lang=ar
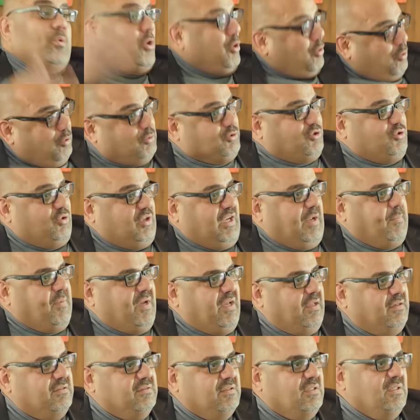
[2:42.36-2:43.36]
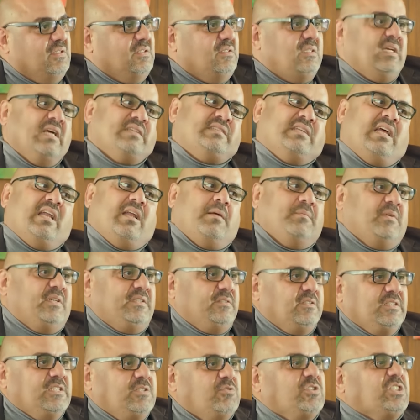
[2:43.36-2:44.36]
وبرقصوا كمان يا
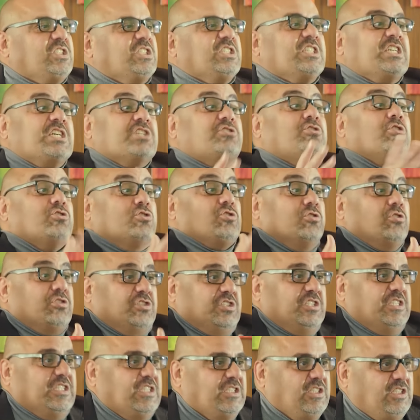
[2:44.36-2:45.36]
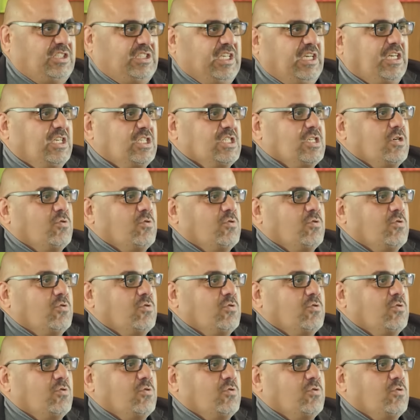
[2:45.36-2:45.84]
زلمه ولو غير تجلطني انت